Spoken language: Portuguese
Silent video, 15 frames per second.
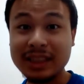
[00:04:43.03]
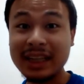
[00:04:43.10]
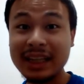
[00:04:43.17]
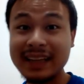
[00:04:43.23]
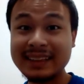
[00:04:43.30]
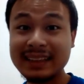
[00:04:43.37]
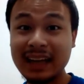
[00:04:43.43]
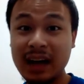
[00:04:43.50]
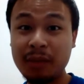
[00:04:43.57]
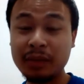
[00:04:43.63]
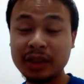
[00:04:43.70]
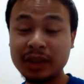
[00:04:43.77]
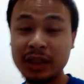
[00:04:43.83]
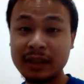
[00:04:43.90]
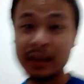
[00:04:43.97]
já
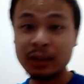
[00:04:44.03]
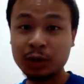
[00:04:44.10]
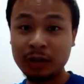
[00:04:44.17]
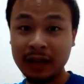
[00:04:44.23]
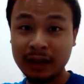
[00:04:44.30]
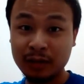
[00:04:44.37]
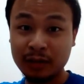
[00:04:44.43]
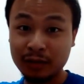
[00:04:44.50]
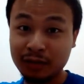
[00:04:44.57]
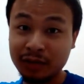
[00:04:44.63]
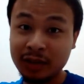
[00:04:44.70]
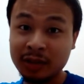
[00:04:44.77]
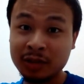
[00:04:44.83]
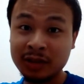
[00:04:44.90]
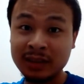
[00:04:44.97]
sabe, já deixa o like no
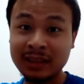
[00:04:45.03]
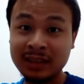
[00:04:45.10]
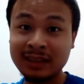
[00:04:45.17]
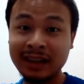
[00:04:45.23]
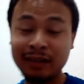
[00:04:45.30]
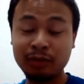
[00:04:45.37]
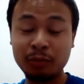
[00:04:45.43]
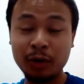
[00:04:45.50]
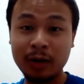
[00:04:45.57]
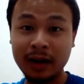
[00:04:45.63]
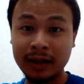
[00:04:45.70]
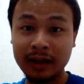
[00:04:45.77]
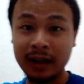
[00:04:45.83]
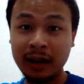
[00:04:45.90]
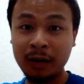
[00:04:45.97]
vídeo, se inscreve no meu
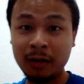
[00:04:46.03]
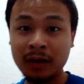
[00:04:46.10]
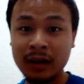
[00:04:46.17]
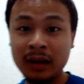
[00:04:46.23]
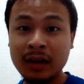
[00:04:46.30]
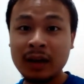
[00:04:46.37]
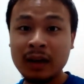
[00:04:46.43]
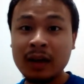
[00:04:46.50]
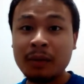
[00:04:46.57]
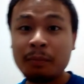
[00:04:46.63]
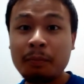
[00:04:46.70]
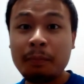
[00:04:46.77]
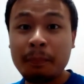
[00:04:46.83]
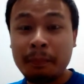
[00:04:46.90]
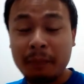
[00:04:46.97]
canal,
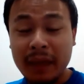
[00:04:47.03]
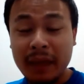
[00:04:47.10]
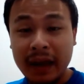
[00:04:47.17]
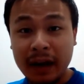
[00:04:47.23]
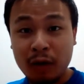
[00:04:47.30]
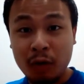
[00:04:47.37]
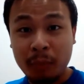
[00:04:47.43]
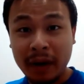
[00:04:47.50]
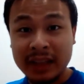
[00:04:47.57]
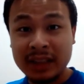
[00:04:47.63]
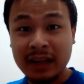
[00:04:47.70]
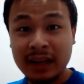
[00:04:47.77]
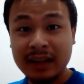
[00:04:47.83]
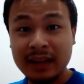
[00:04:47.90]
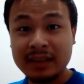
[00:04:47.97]
é,
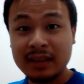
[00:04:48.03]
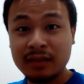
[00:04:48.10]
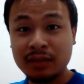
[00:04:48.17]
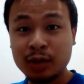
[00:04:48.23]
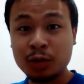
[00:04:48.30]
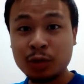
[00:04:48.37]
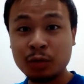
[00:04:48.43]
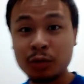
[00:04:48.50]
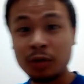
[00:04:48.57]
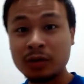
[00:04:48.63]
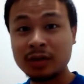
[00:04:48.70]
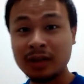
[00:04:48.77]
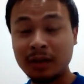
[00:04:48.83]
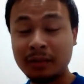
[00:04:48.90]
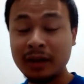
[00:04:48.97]
compartilha esse vídeo com todos
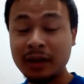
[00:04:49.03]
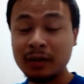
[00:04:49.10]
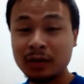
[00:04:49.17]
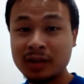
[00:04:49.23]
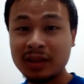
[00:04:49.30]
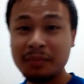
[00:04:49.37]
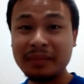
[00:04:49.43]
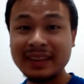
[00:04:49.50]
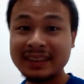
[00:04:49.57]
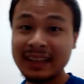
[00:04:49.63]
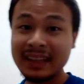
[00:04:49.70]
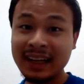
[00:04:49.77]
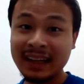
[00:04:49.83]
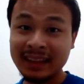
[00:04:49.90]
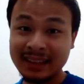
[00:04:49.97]
os amigos, me
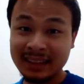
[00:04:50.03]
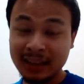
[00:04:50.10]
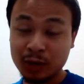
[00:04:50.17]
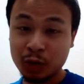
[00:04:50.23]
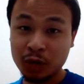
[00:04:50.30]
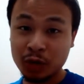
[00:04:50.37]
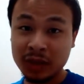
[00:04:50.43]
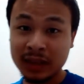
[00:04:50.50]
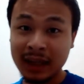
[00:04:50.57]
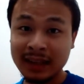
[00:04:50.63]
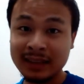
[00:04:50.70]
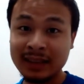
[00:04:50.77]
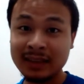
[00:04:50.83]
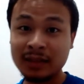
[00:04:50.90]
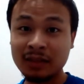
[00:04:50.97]
segue nas redes
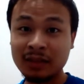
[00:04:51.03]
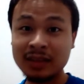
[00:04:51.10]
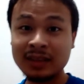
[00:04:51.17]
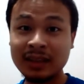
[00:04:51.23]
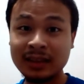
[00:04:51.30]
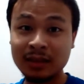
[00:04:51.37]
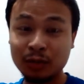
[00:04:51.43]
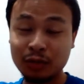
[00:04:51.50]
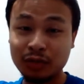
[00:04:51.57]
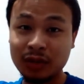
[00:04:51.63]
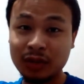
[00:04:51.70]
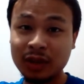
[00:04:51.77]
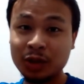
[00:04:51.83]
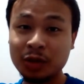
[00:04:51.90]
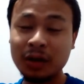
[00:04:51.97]
sociais que estão na descrição do
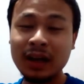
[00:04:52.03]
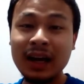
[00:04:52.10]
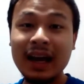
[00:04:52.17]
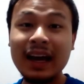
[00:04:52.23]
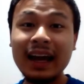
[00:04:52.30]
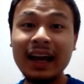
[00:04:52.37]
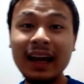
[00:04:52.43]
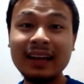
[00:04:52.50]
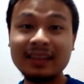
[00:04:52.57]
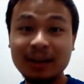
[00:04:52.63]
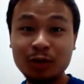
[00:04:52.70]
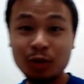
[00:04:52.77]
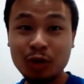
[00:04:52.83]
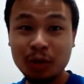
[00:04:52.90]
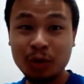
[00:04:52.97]
vídeo, entra
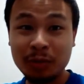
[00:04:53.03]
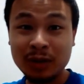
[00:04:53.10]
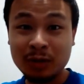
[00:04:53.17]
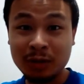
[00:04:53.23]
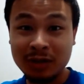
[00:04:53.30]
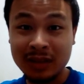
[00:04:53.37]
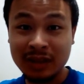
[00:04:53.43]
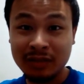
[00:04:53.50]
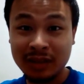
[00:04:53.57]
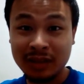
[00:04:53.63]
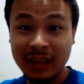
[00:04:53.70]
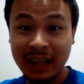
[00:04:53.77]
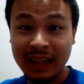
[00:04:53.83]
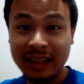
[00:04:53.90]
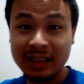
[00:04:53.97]
no grupo exclusivo
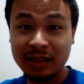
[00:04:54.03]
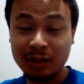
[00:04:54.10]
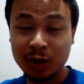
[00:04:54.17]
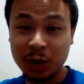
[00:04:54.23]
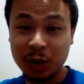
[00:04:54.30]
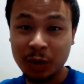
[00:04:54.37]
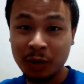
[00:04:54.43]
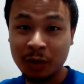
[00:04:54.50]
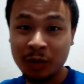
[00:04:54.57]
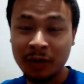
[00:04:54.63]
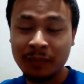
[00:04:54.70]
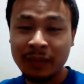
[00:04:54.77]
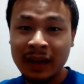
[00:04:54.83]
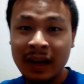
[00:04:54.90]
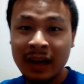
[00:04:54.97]
da Legião de
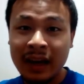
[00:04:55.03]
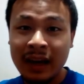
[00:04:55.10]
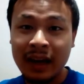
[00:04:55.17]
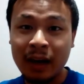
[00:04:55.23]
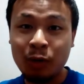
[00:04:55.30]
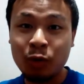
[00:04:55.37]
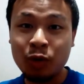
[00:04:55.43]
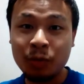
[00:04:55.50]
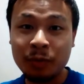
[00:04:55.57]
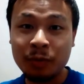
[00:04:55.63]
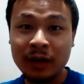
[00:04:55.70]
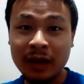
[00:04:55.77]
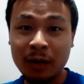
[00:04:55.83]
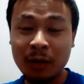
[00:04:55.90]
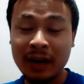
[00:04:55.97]
Ouro, é um grupo
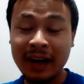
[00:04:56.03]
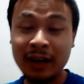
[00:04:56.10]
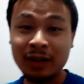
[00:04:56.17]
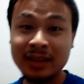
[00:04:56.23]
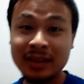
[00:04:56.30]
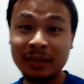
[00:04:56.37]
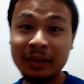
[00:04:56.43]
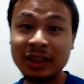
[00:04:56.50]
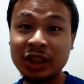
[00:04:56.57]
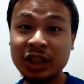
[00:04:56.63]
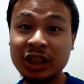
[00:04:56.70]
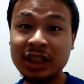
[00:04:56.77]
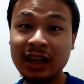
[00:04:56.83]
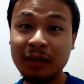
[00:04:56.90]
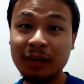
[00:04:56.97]
que eu carinhosamente
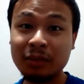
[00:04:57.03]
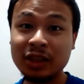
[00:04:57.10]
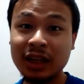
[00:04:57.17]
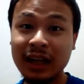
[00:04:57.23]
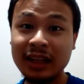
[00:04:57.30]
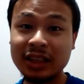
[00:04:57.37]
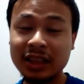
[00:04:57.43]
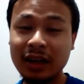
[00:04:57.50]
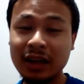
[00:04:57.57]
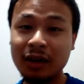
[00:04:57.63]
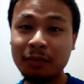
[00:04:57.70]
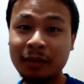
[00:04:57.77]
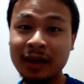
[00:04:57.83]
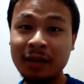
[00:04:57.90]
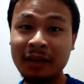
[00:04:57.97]
chamo de Legião,
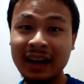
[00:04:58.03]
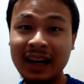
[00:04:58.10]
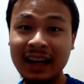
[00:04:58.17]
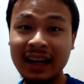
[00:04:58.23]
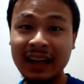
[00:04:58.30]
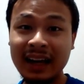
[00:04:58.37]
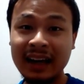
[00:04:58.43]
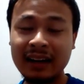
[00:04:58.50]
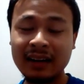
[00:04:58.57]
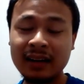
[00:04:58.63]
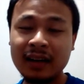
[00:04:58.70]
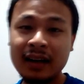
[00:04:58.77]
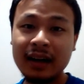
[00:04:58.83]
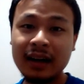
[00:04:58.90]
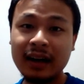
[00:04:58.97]
porque é uma galera
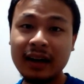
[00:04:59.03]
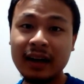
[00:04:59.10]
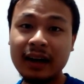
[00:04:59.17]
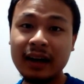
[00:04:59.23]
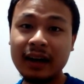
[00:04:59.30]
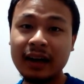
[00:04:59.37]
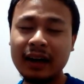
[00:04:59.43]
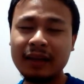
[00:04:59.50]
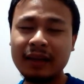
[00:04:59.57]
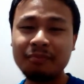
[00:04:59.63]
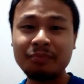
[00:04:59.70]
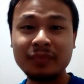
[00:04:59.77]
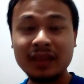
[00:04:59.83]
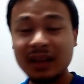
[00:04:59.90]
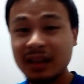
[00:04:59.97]
é,
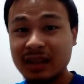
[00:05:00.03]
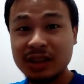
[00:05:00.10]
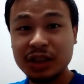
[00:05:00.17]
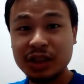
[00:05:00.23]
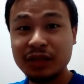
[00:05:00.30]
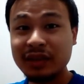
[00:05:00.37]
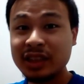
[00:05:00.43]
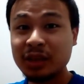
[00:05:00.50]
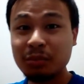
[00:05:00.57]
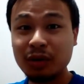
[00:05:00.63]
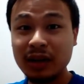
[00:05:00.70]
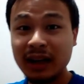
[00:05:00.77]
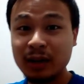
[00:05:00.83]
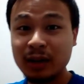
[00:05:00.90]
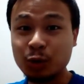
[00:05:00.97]
de
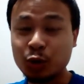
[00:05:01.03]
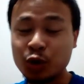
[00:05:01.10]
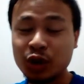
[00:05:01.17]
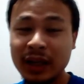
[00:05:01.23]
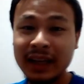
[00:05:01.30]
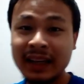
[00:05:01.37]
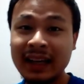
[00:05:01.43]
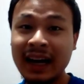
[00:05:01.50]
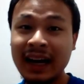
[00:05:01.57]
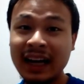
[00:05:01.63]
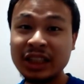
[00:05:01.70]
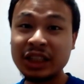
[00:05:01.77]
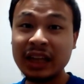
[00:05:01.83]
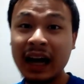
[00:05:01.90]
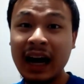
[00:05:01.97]
vestibulandos,
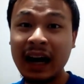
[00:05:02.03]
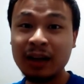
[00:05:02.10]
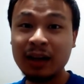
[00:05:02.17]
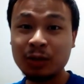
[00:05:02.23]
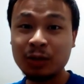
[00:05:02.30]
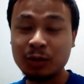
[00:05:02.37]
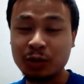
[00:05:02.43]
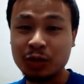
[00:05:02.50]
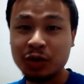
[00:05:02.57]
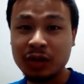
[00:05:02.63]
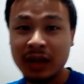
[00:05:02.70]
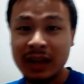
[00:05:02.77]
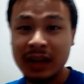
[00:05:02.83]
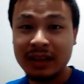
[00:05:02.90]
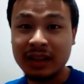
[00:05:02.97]
engajados,
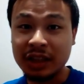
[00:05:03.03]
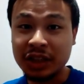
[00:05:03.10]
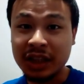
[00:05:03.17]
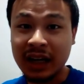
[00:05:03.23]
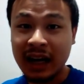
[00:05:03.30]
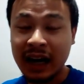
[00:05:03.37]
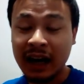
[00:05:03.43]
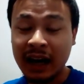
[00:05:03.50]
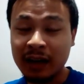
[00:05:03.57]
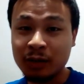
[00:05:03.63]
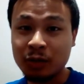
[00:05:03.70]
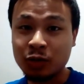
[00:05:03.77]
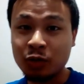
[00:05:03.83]
dedicados